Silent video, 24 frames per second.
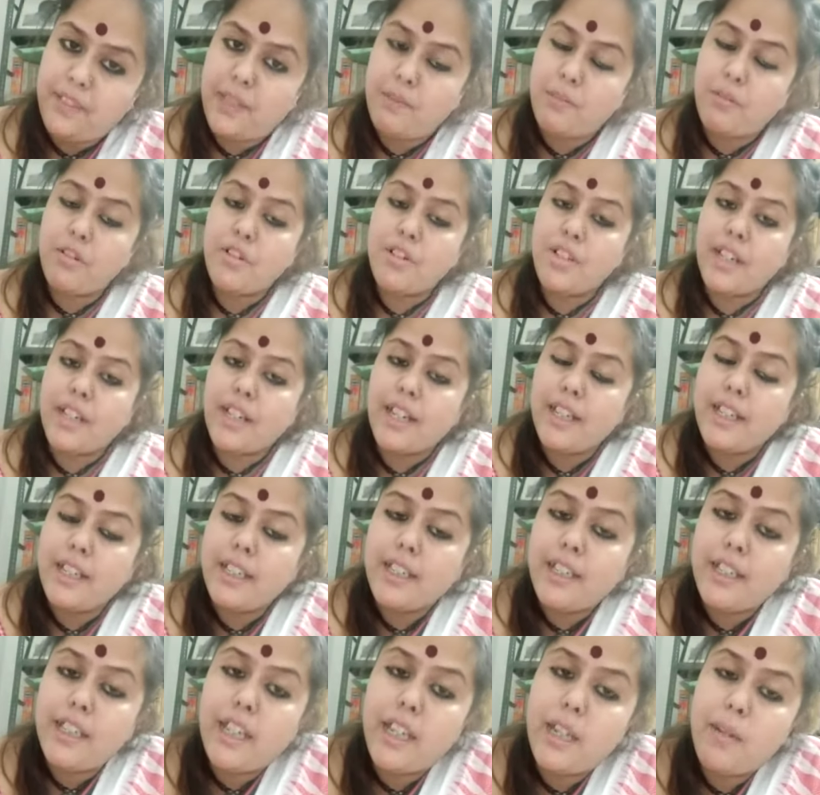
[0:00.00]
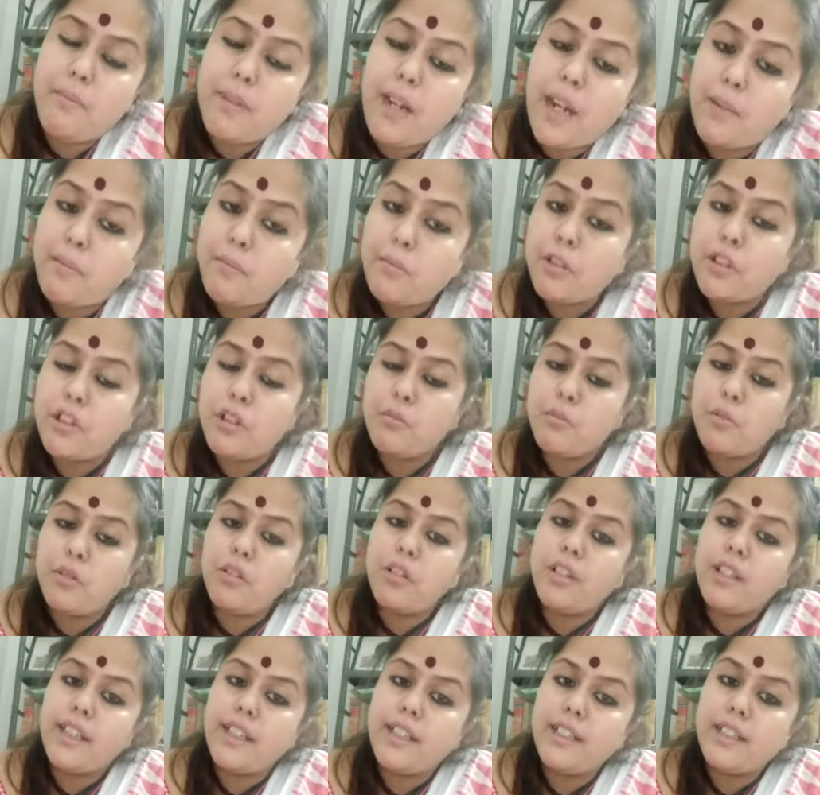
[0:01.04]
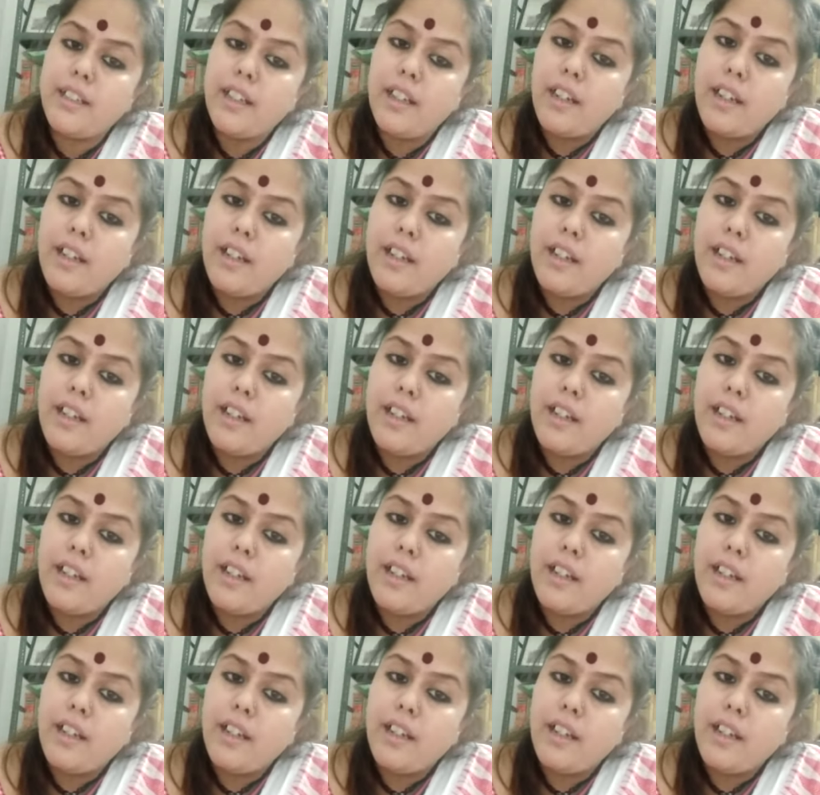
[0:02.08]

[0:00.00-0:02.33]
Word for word: এবং সেখানে গিয়ে ব্রাহ্মণ পণ্ডিত